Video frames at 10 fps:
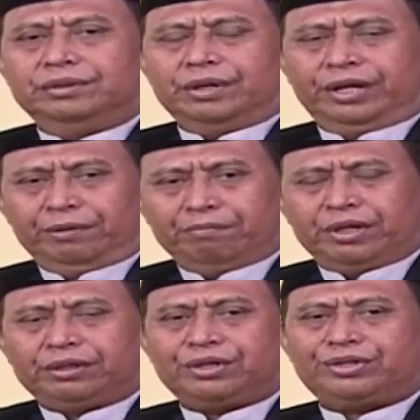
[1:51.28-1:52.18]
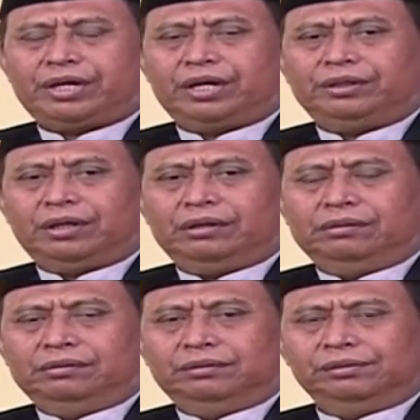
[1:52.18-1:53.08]
nikmat
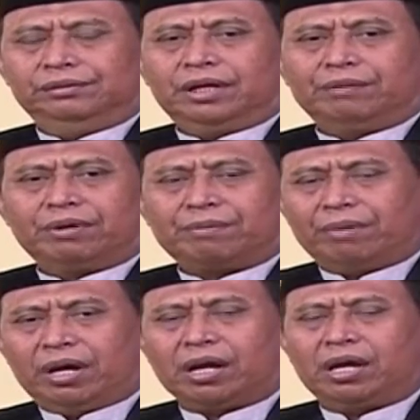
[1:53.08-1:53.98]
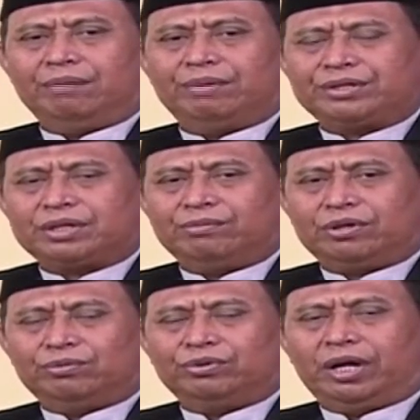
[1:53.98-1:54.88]
kesehatan dan berbagai macam
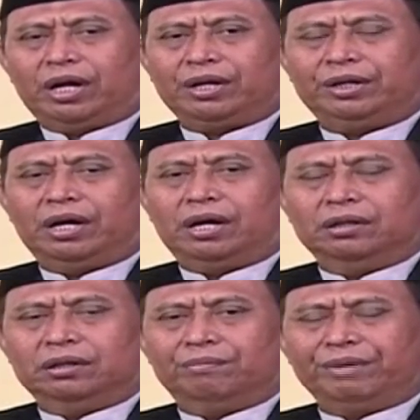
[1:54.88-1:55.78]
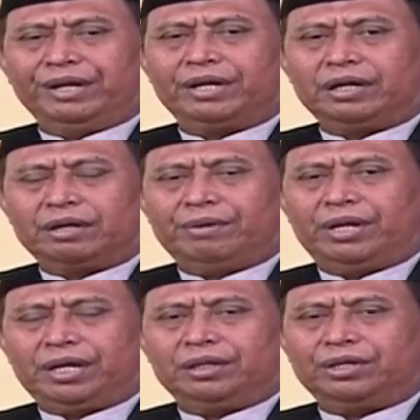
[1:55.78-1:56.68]
kemudahan yang Allah berikan
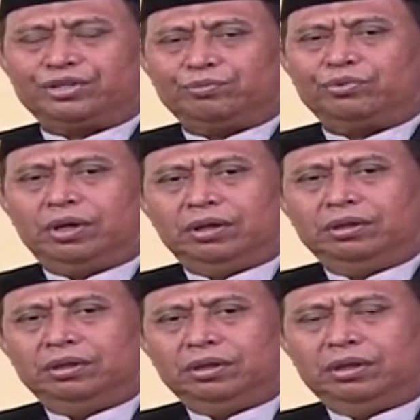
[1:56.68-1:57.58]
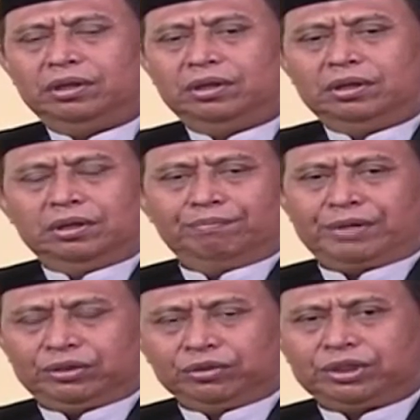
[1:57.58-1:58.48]
kepada kita semua.
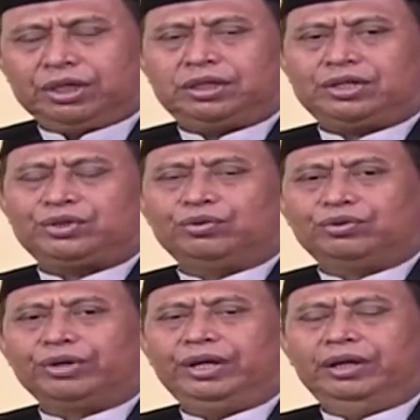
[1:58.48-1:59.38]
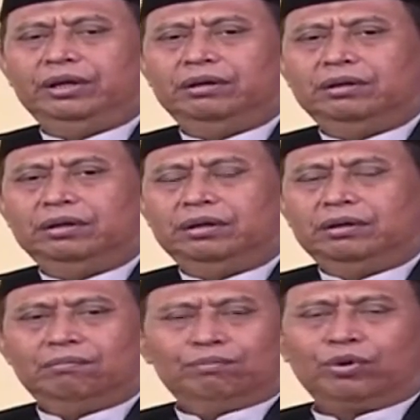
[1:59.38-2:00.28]
Patut kita syukuri
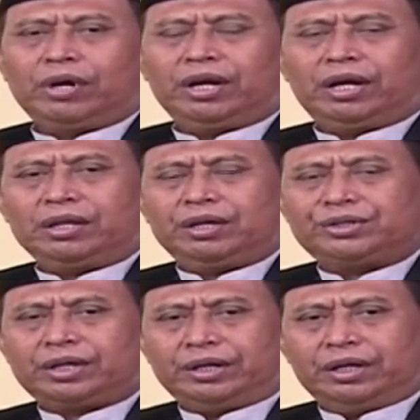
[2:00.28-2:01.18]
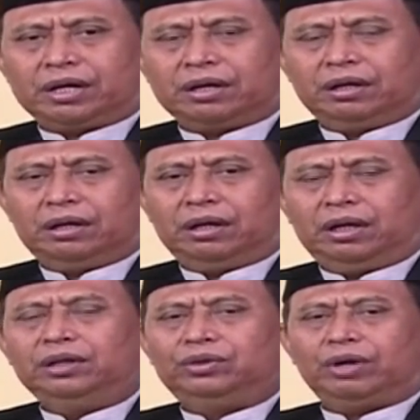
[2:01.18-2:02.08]
bukan hanya sekedar
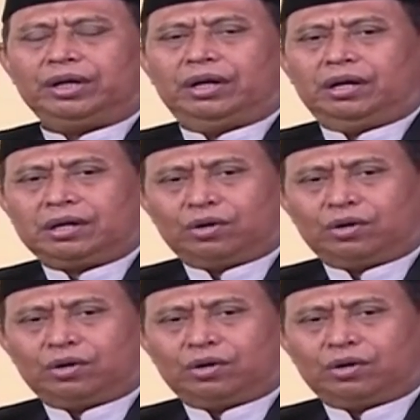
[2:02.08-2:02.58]
itu adalah